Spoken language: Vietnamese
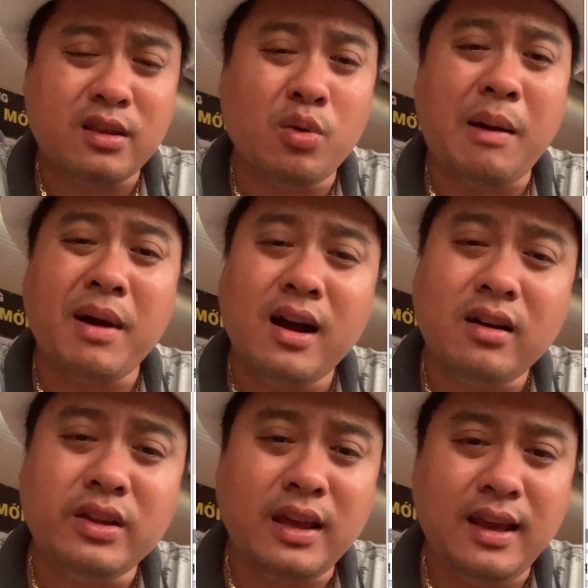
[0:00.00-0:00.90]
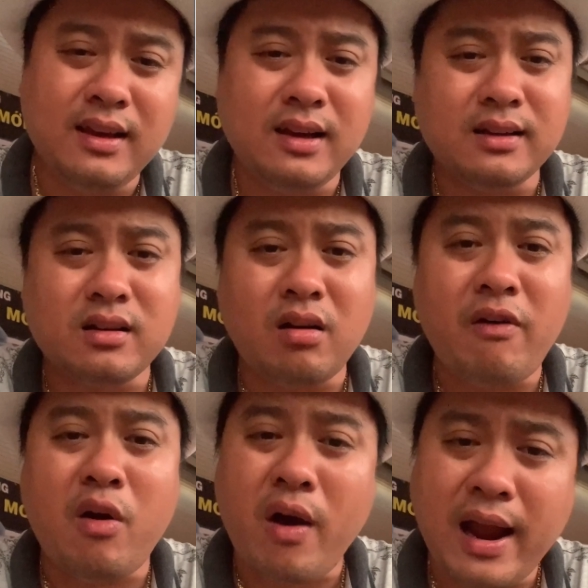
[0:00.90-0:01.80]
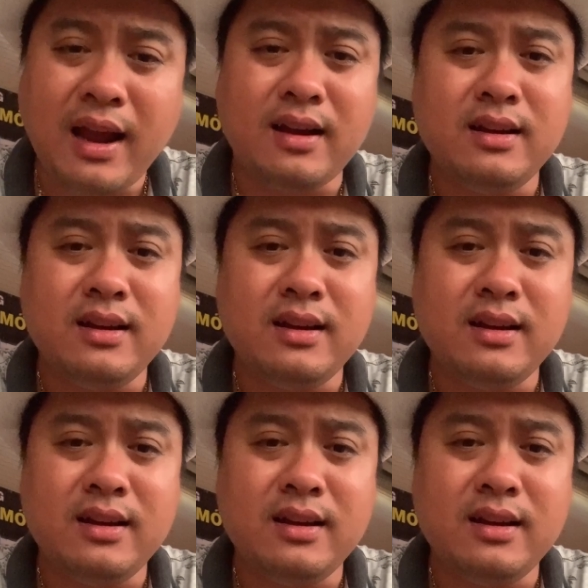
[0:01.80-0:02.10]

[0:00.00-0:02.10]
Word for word: chú làm ơn nói chuyện có văn hóa